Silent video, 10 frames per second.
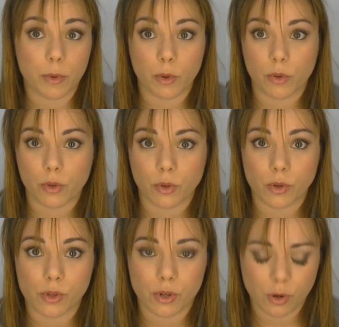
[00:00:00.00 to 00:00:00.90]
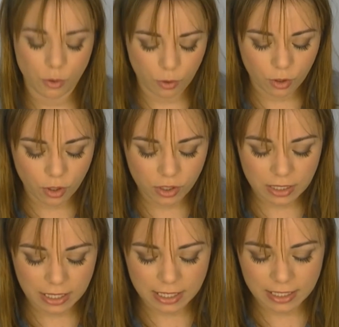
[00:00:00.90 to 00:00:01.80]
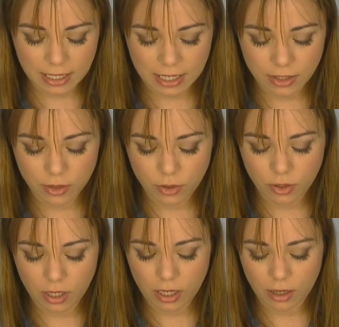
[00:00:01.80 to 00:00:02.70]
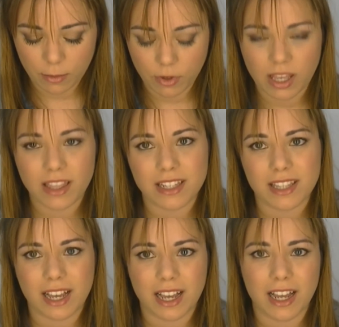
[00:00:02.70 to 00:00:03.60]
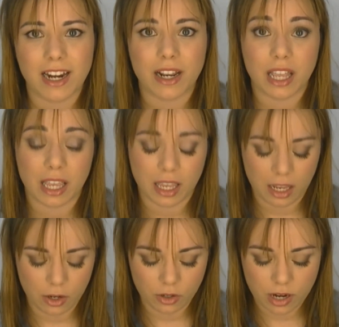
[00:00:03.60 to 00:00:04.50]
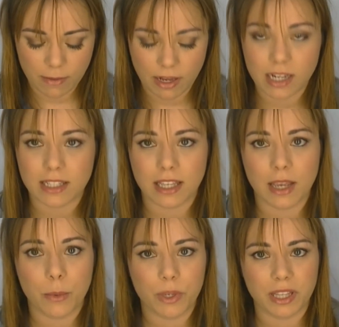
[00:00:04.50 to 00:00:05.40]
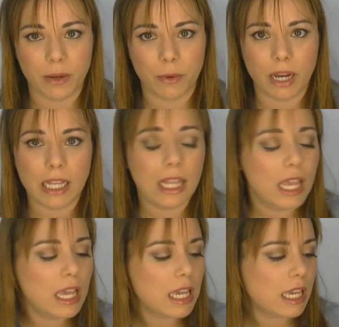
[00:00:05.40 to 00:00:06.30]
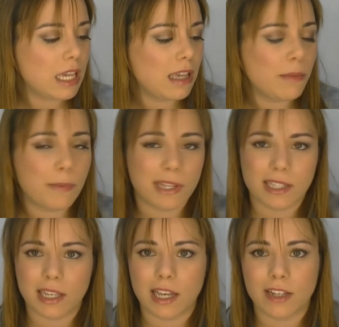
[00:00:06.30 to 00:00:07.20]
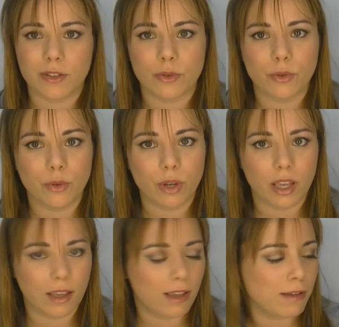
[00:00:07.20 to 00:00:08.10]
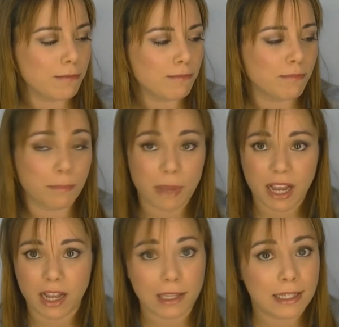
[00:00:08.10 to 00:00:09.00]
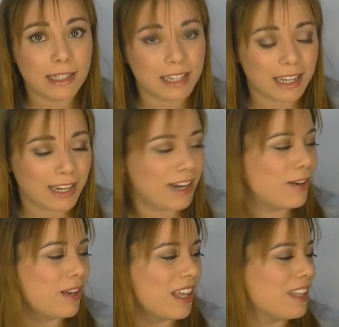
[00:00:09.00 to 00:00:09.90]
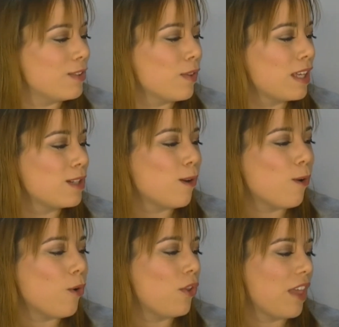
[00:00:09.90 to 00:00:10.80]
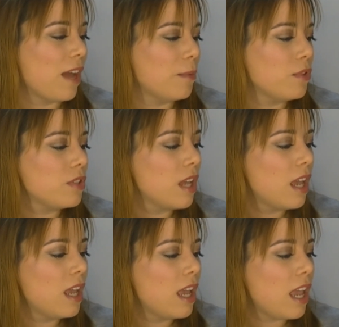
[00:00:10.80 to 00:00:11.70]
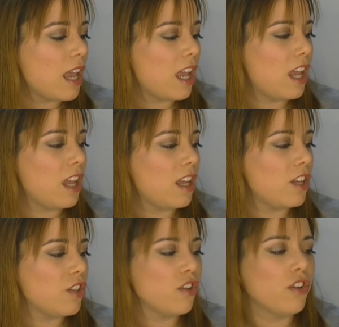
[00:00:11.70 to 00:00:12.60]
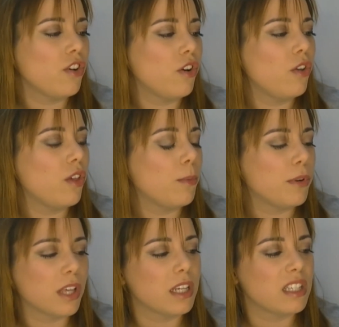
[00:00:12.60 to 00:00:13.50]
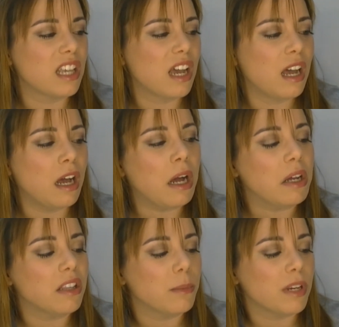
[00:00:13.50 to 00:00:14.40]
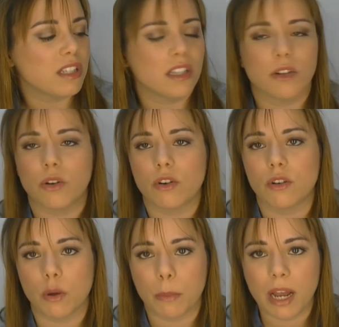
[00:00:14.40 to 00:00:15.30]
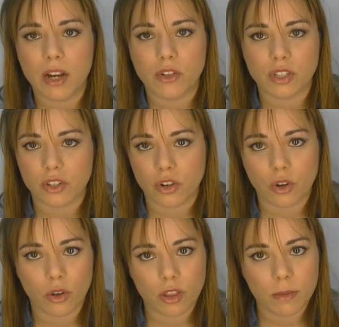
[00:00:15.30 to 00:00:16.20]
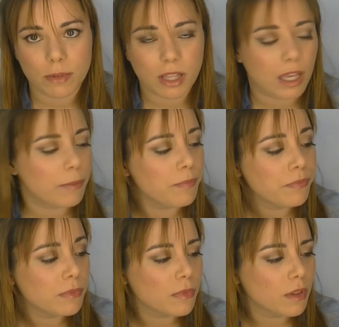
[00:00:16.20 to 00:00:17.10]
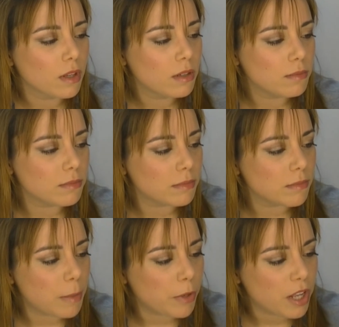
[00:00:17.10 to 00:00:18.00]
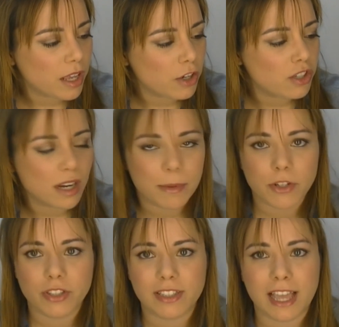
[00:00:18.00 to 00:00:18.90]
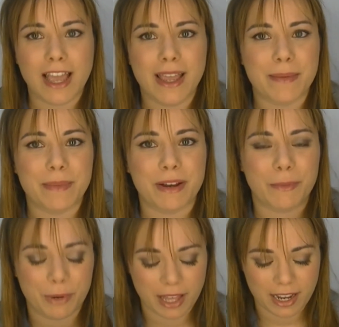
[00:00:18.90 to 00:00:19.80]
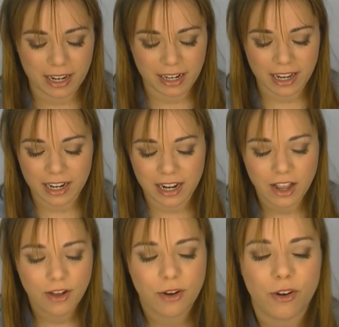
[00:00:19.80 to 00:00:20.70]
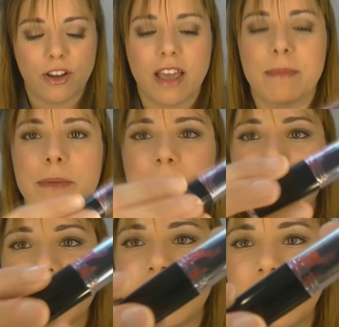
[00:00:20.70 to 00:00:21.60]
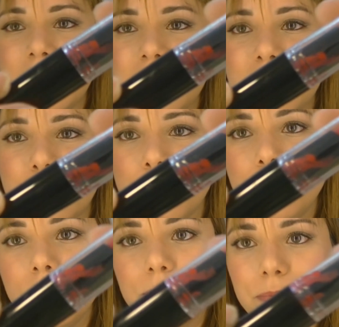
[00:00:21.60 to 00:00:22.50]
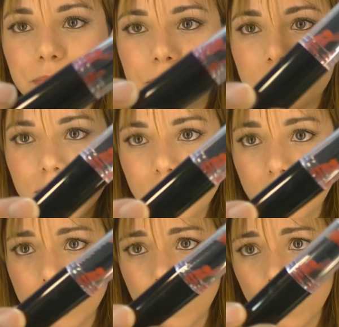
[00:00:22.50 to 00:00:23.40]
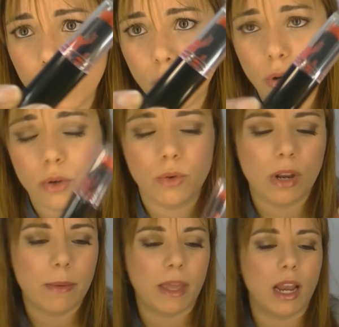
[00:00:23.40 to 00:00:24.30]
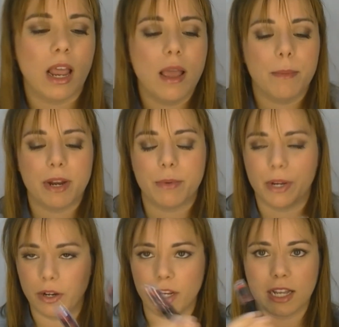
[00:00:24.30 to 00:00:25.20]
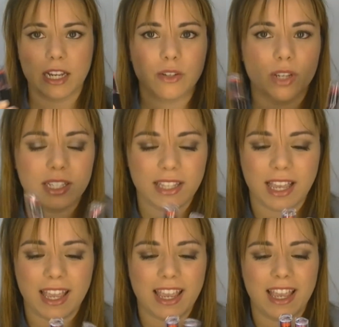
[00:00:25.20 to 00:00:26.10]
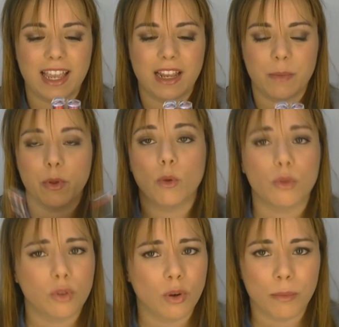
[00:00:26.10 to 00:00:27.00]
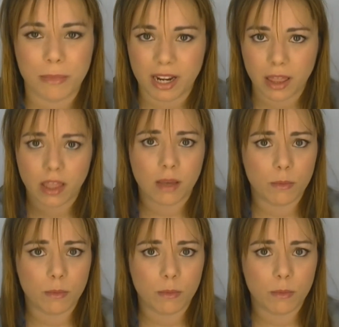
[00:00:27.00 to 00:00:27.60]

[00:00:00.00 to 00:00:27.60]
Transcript: productos low cost. En este caso eh, voy a destacar eh, los labiales de Wet n Wild y pese a su packaging, que creo que todas lo odiamos, yo no lo odio porque sea de plástico rojo malo, sino lo odio porque mm, me pone de los nervios que me lo pueda cargar o que me pase esto con un labial. Pero bueno, el caso es que el producto merece